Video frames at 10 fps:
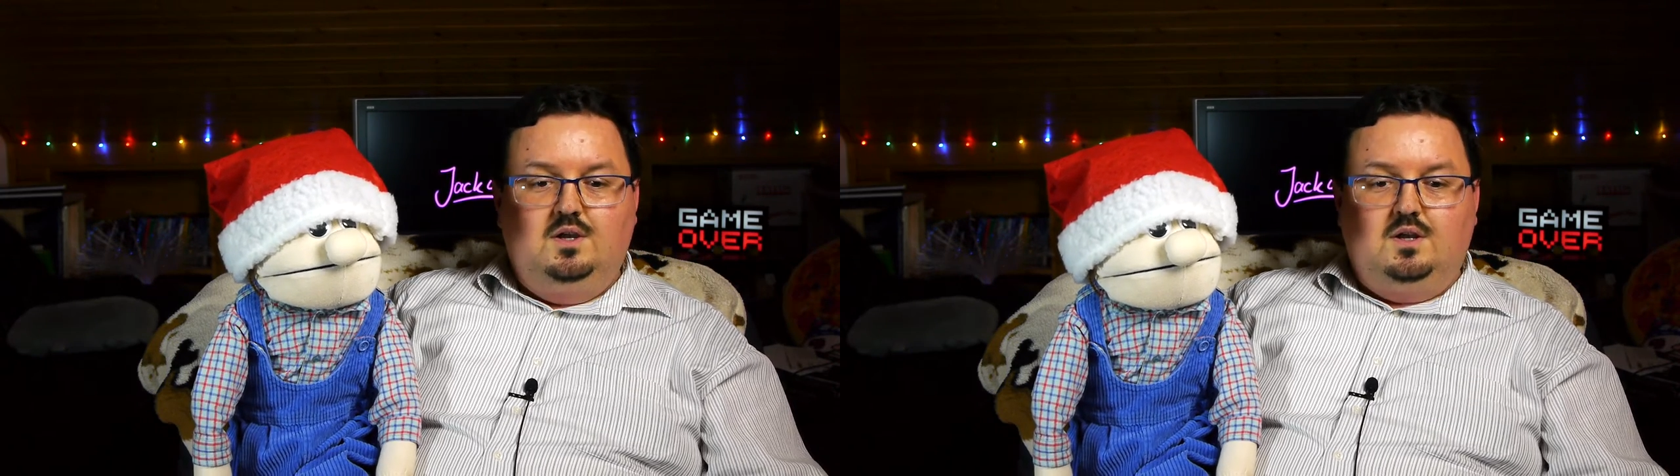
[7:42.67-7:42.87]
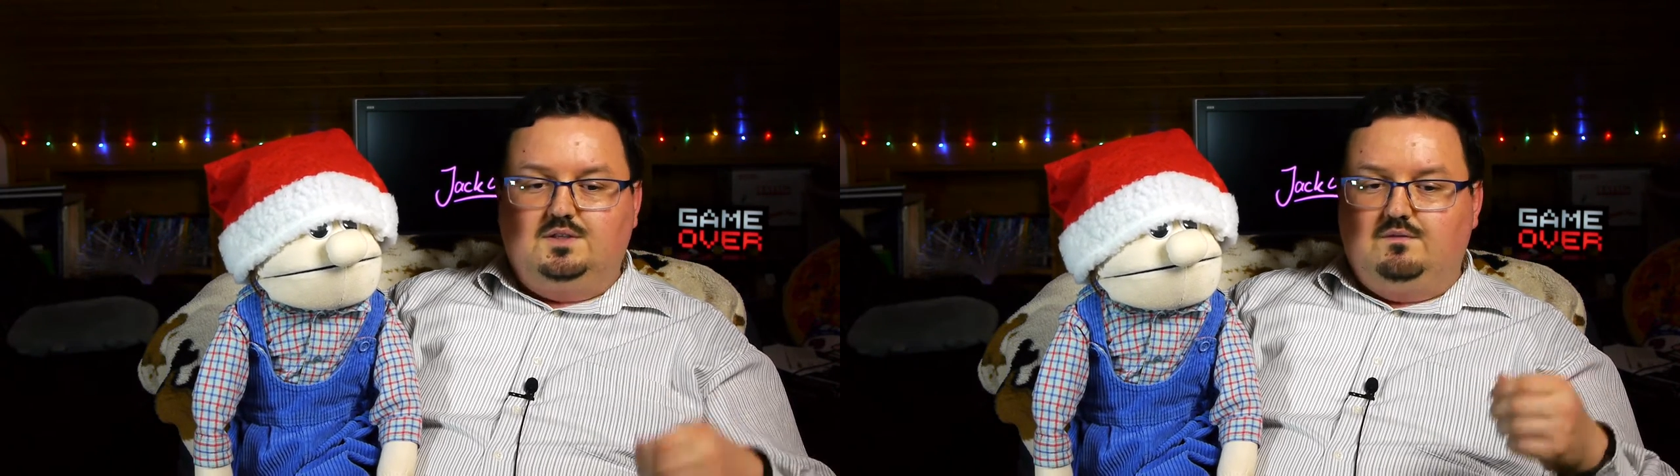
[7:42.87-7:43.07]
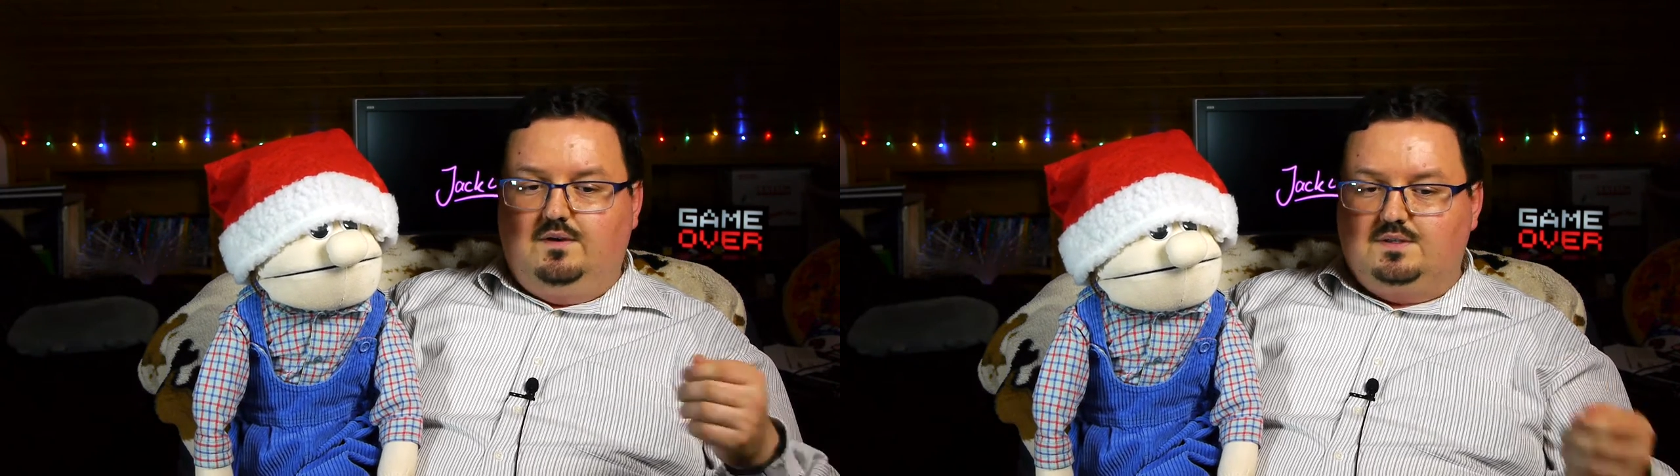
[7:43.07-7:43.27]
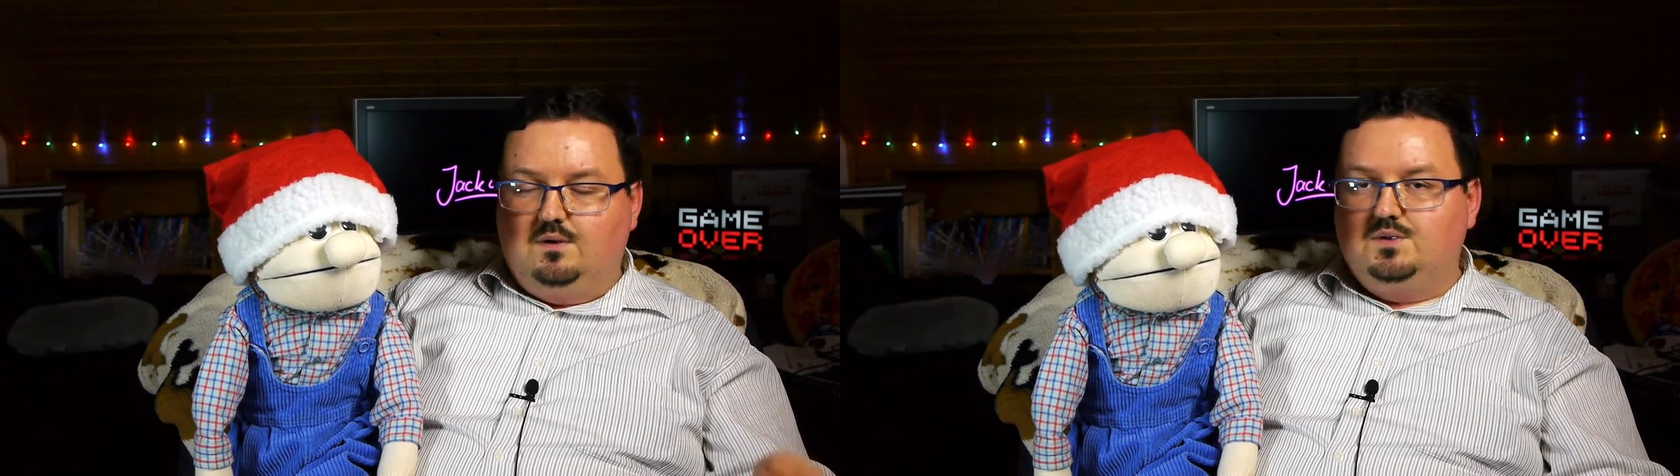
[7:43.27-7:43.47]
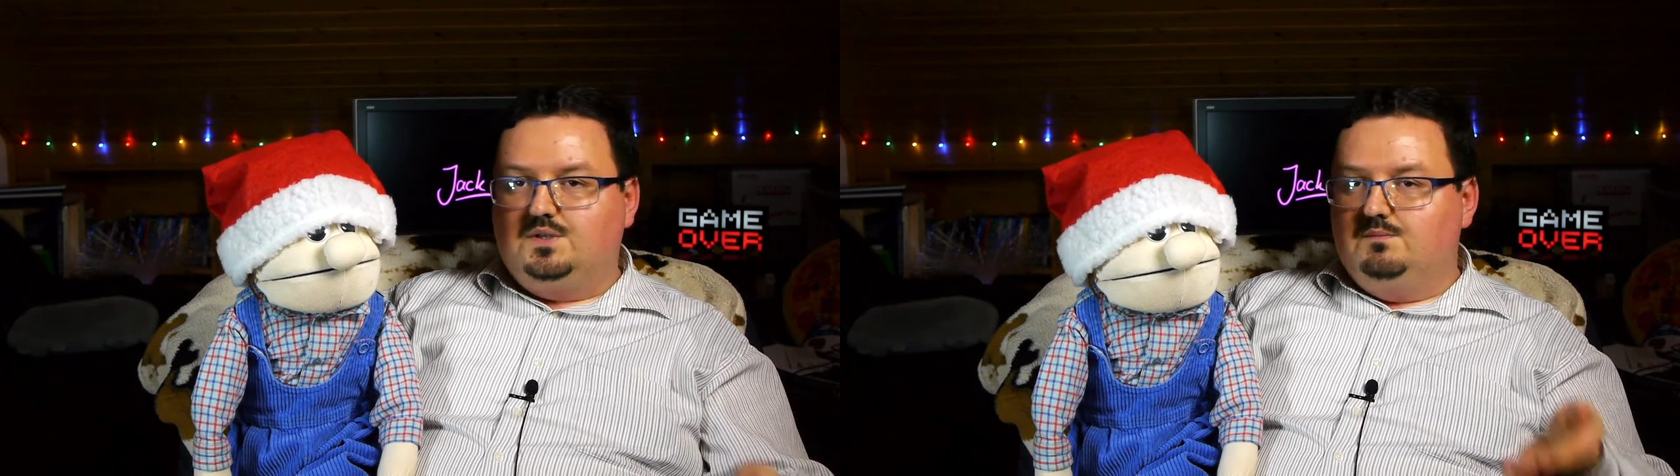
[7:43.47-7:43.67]
Hat sie Wasser
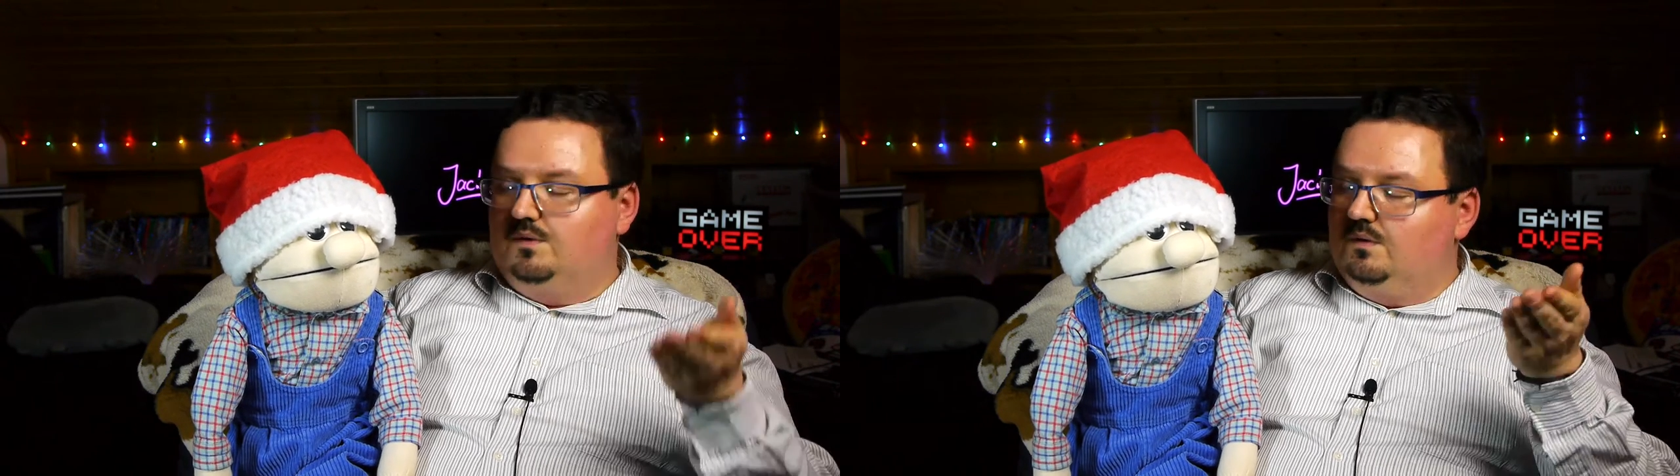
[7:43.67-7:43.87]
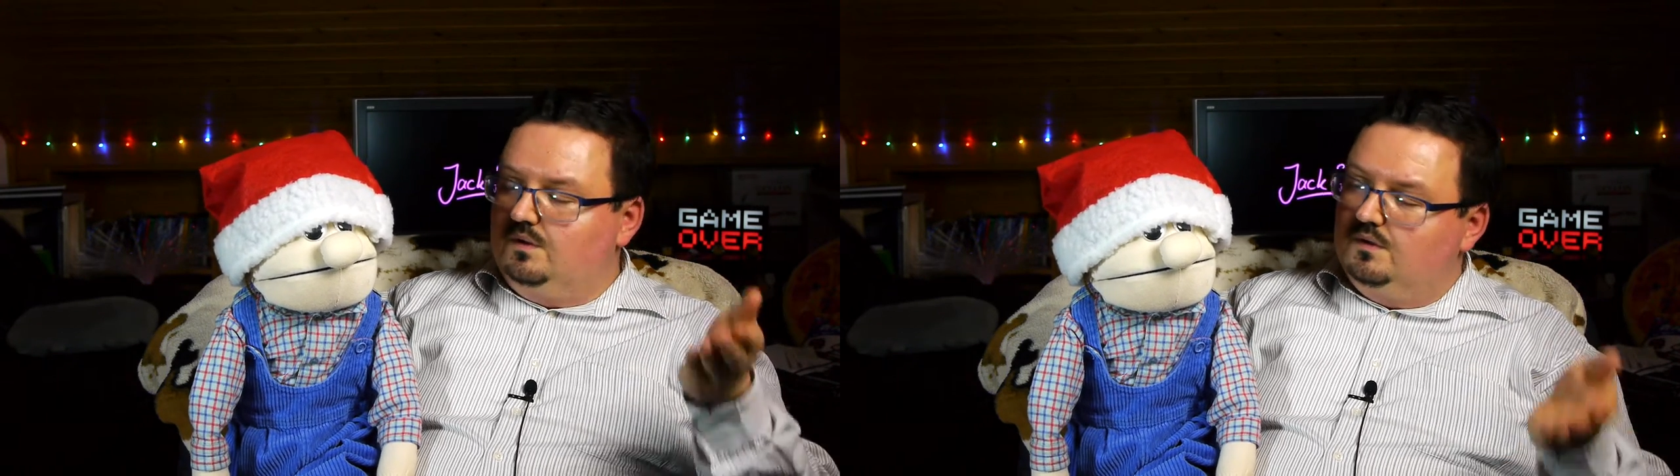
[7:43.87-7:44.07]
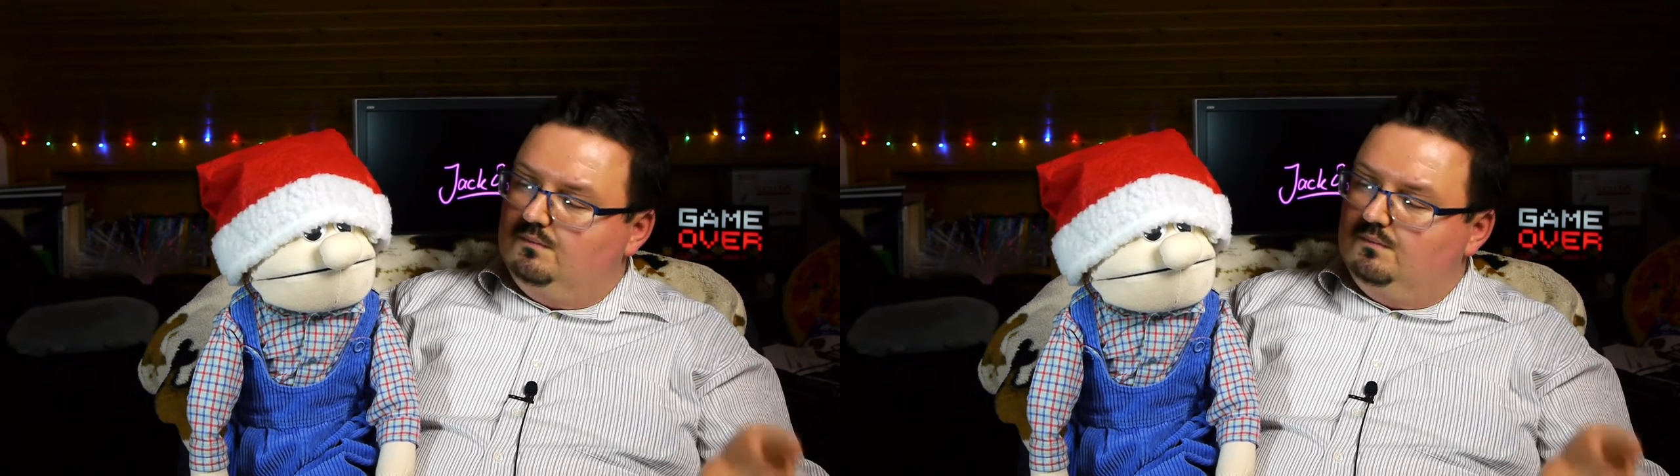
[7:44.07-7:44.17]
aus dem äh,